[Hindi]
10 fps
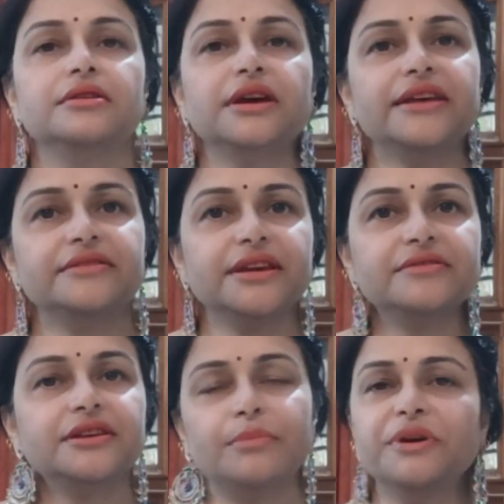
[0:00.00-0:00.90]
ऐसे
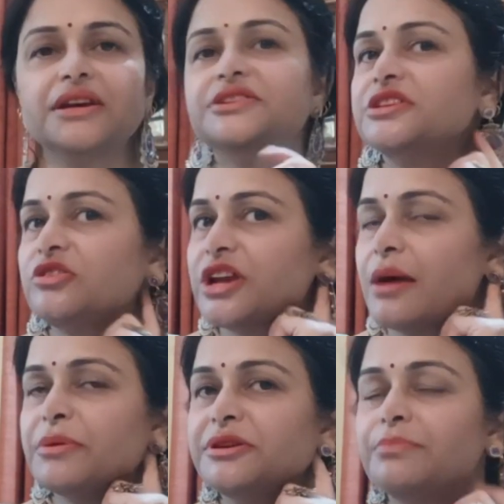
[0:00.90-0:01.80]
ऐसे रब कर लीजिए और
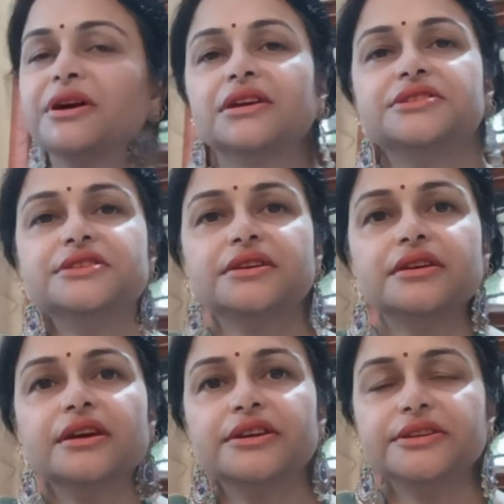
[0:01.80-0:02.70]
यहाँ पे भी रब कर लीजिए
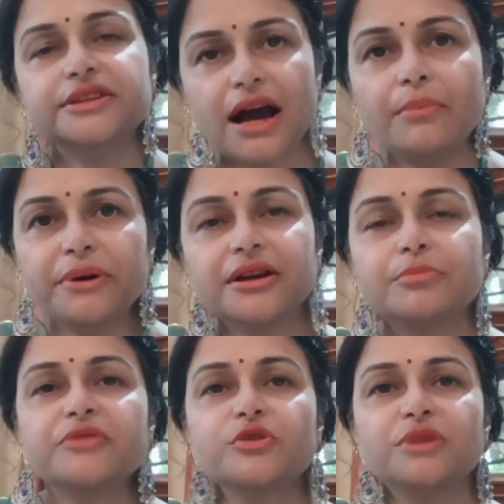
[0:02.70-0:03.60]
यहाँ पर अगर
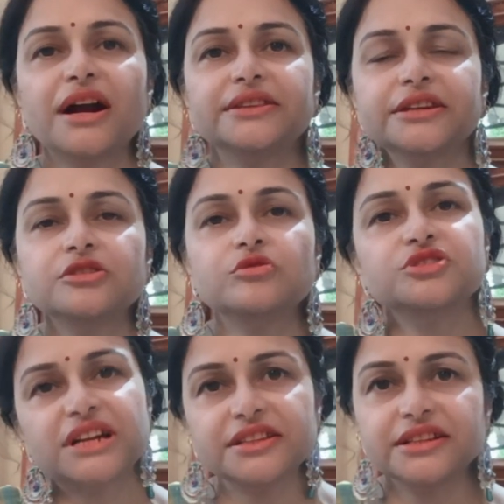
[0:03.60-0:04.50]
परफ्यूम लगाते हैं तो वो
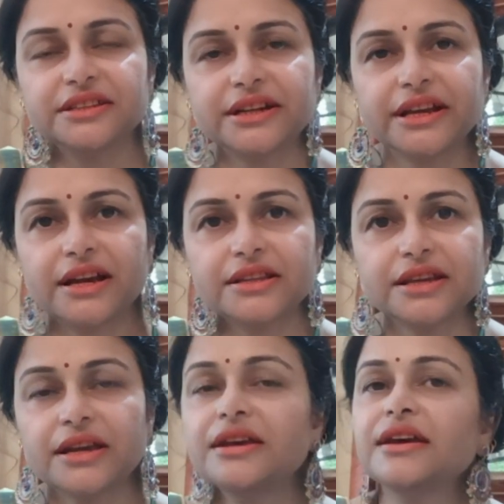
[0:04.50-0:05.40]
ज़्यादा देर तक टिका रहता
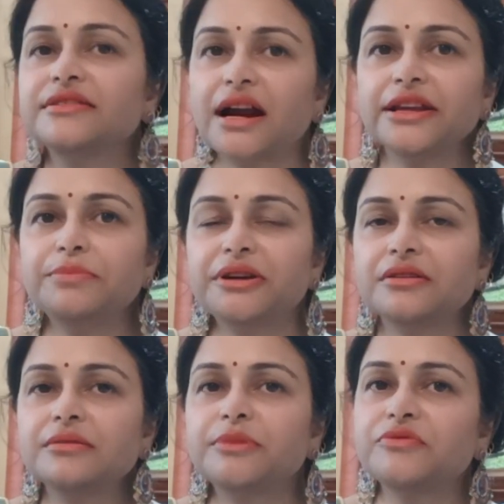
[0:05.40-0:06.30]
है साड़ी
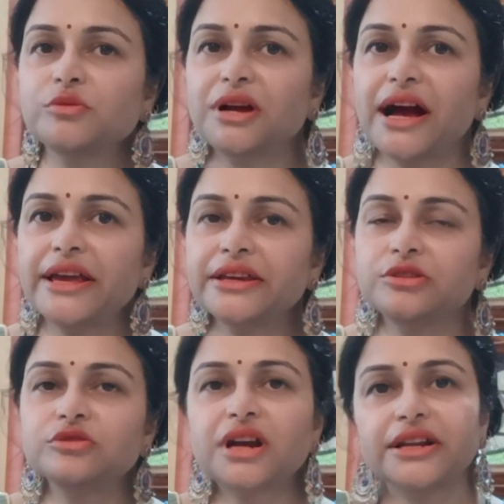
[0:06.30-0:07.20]
पर परफ्यूम लगाएंगे
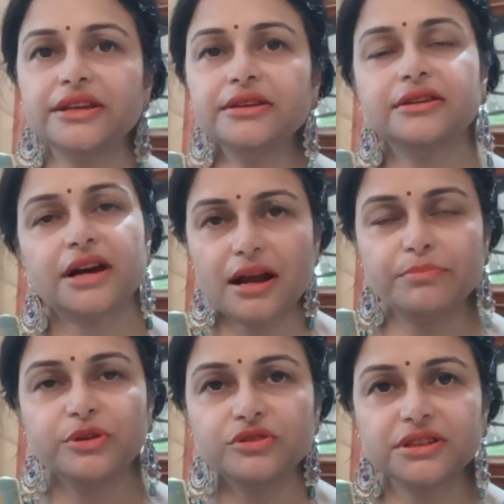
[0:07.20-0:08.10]
तो साड़ी खराब
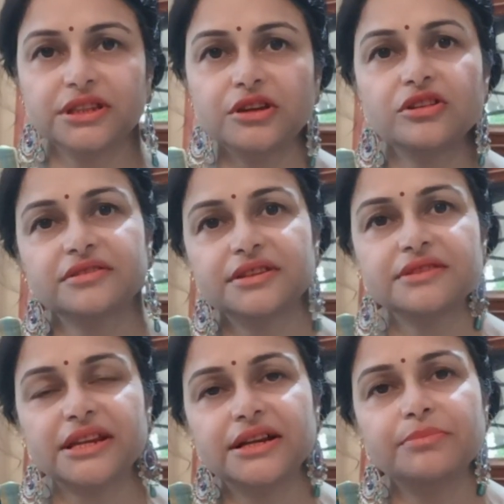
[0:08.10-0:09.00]
भी हो सकती है और इसकी
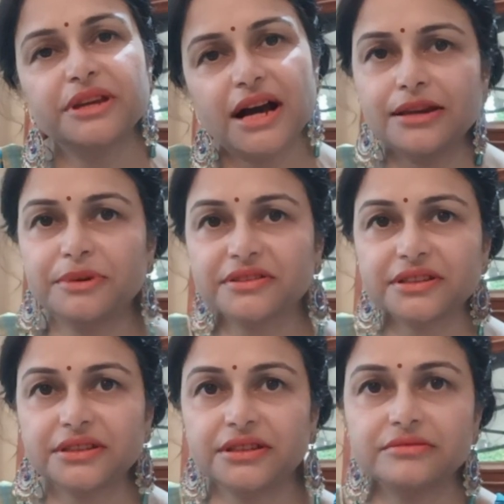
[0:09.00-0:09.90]
जरी भी काली पड़
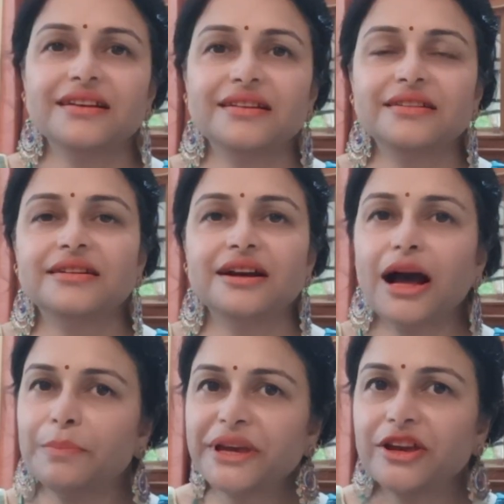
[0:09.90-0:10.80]
सकती है
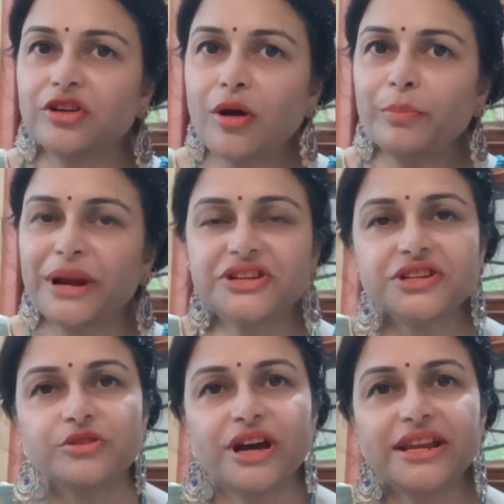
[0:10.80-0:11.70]
आपके
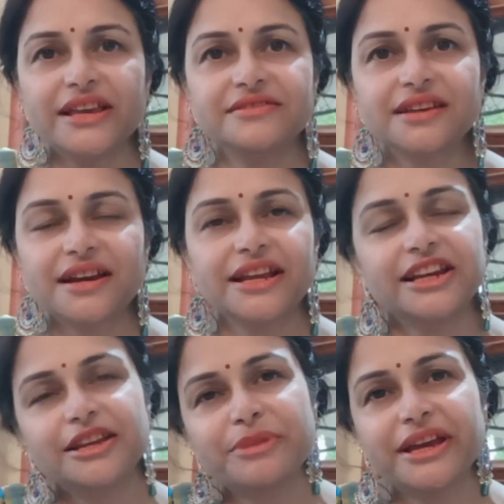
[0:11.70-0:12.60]
कॉम्प्लेक्शन को एनहेंस करने
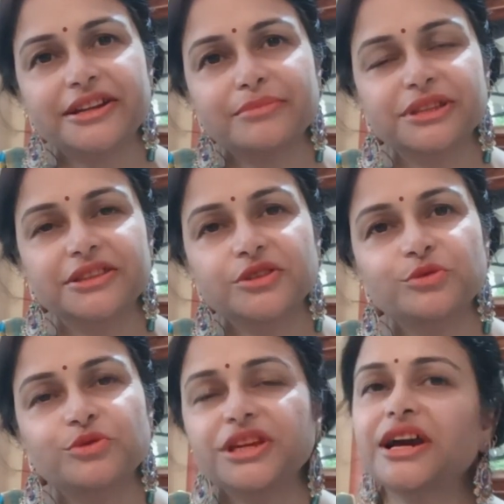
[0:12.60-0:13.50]
के लिए मैं एक टिप देती
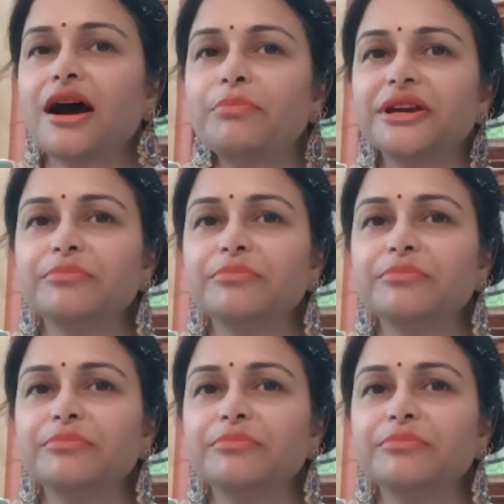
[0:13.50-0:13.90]
हूँ कि आप एक